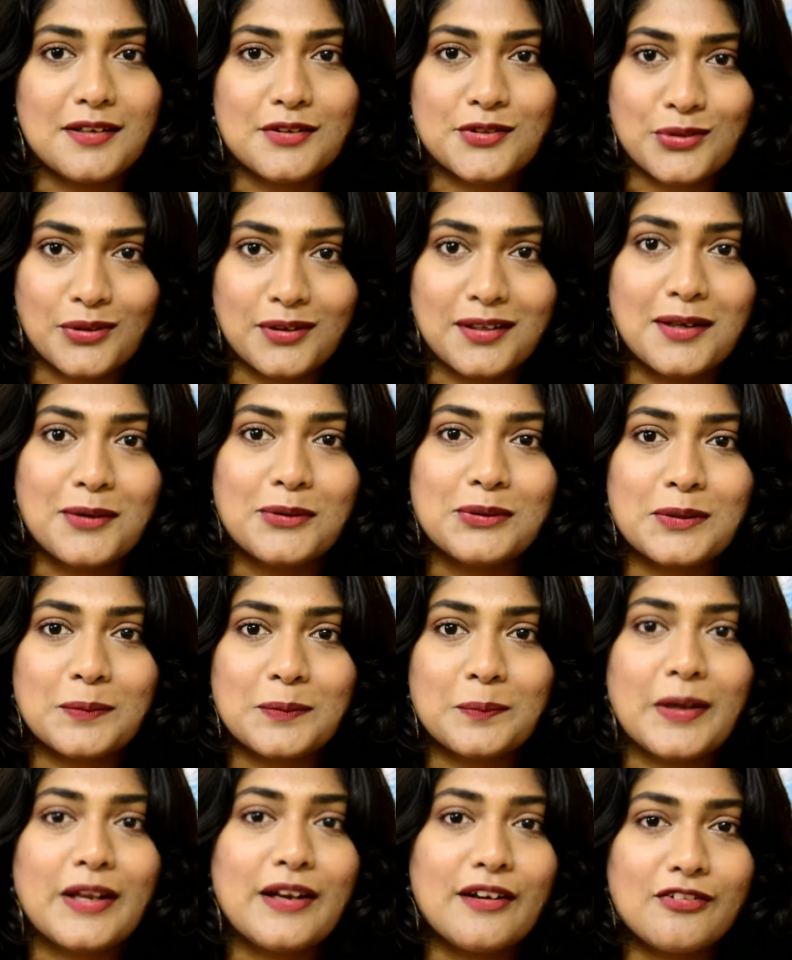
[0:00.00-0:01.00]
சொன்ன ஒரு
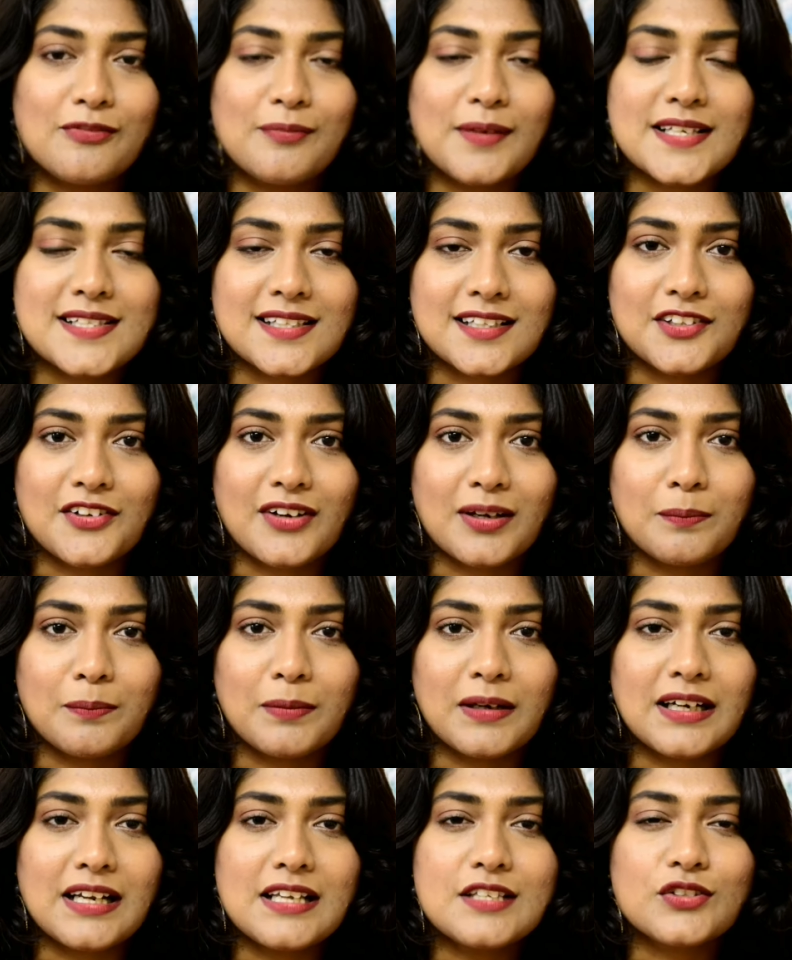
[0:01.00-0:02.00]
பீல் ஆஃப் மாஸ்க் ட்ரை
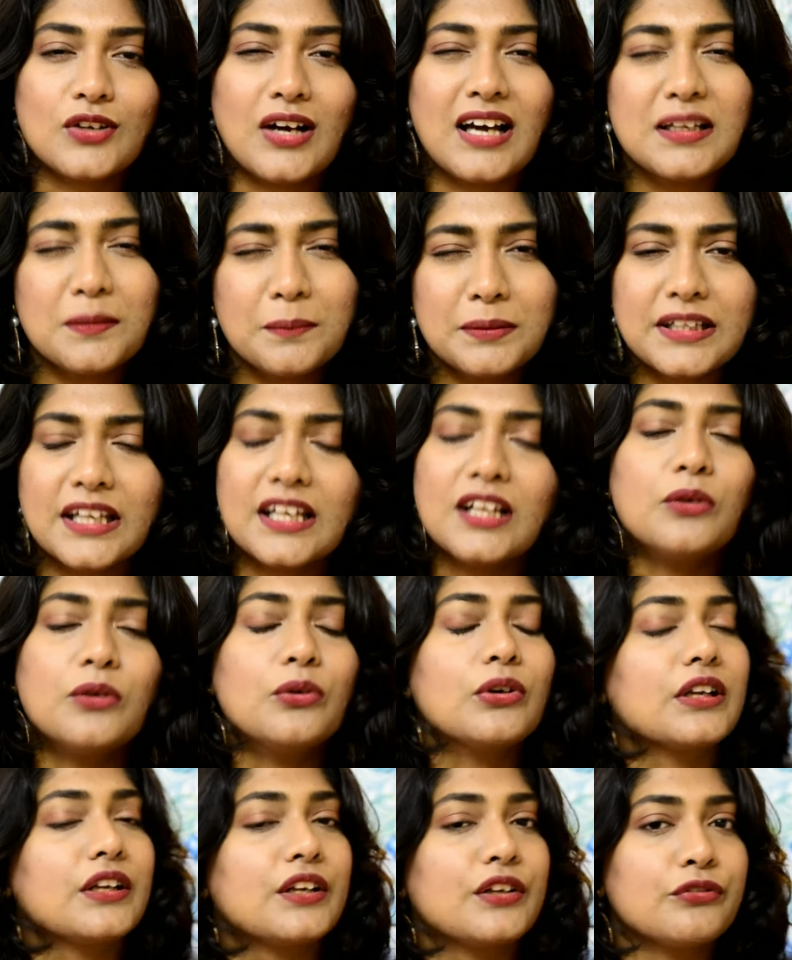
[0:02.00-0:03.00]
பண்ணேன் ஸோ அதை பற்றின
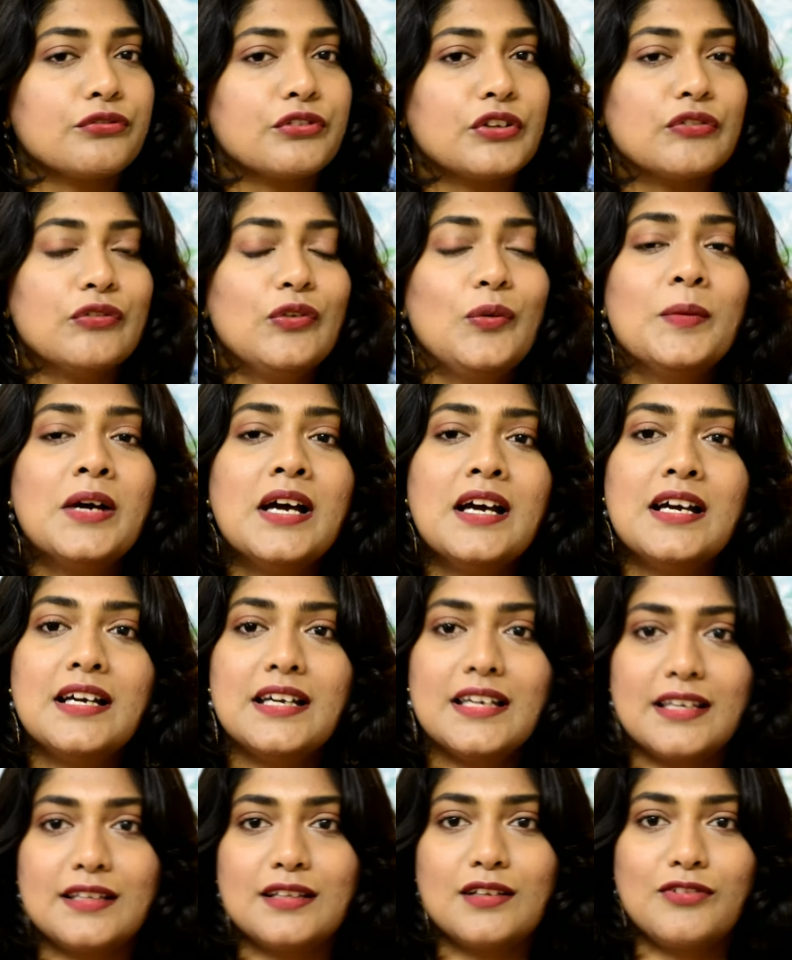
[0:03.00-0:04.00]
ஒரு ரிவ்யூவும்
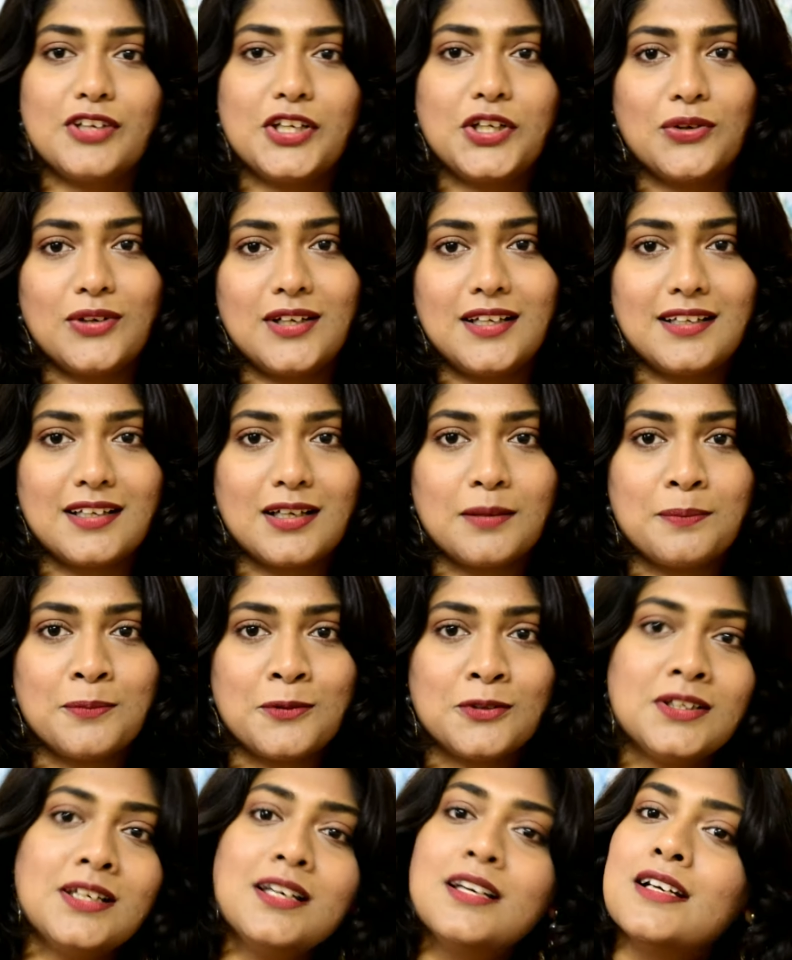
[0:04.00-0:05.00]
இந்த வீடியோவில் இருக்க
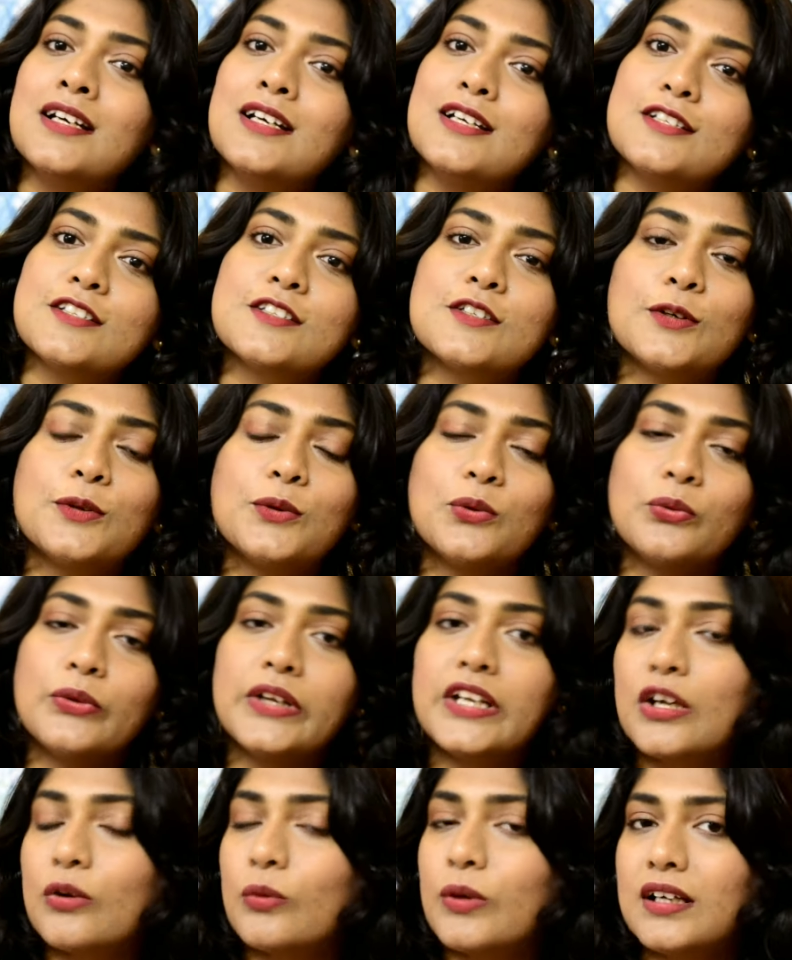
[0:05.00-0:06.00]
போது ஸோ
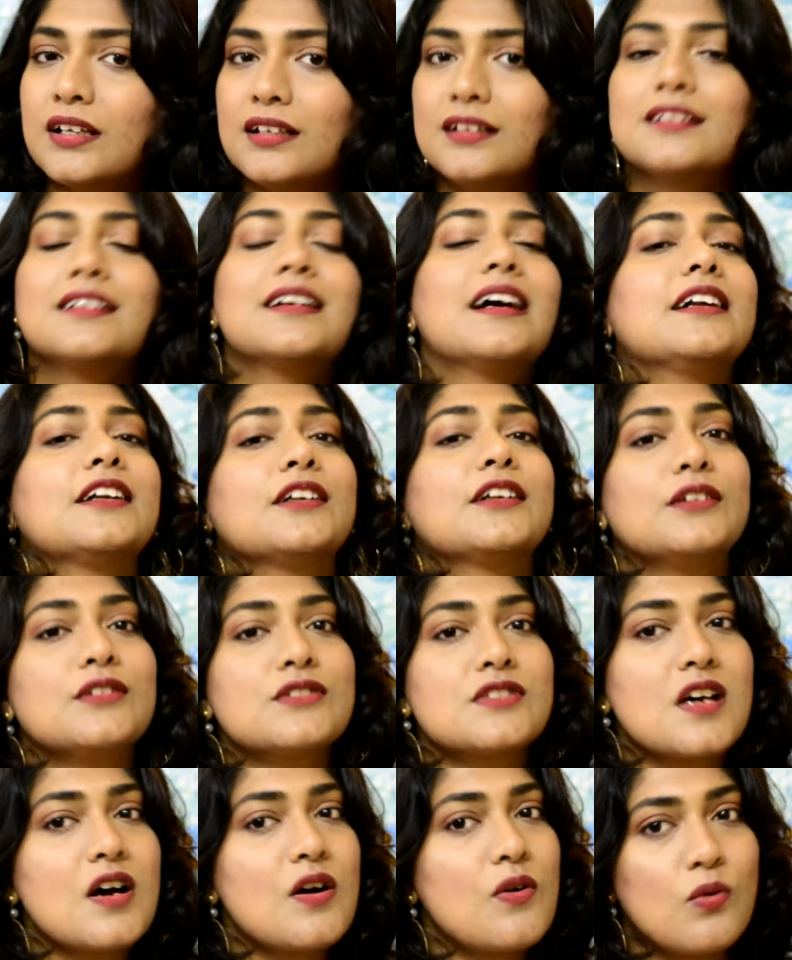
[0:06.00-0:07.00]
வீடியோவை
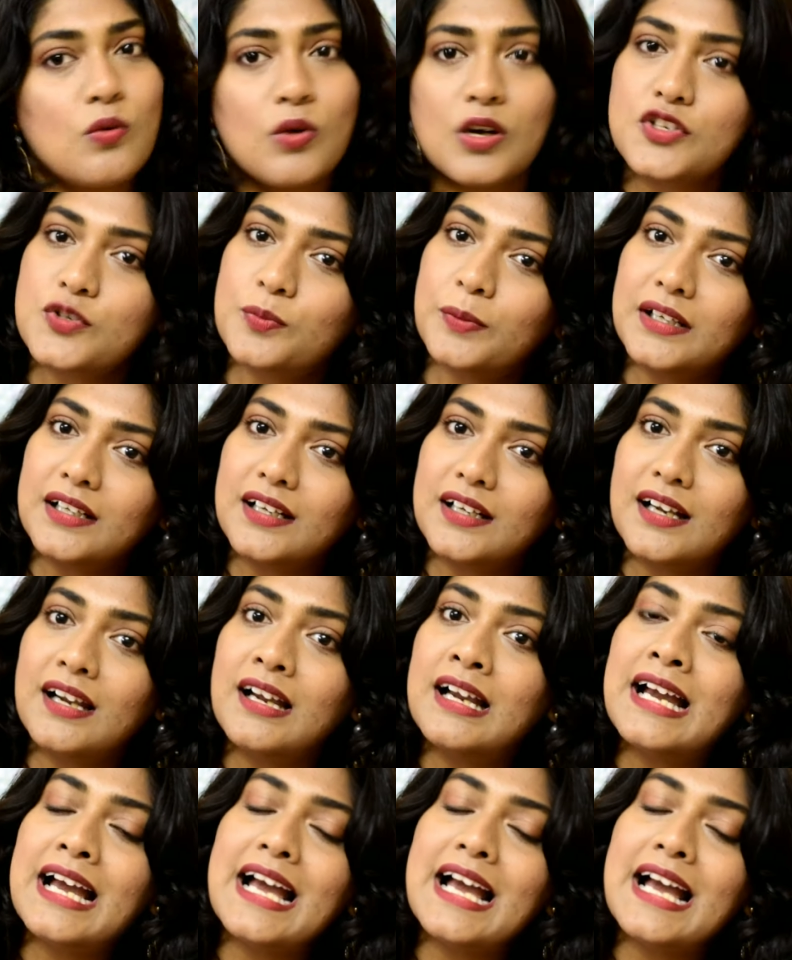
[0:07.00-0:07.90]
கண்டினியூஸாக வாட்ச் பண்ணுங்கள்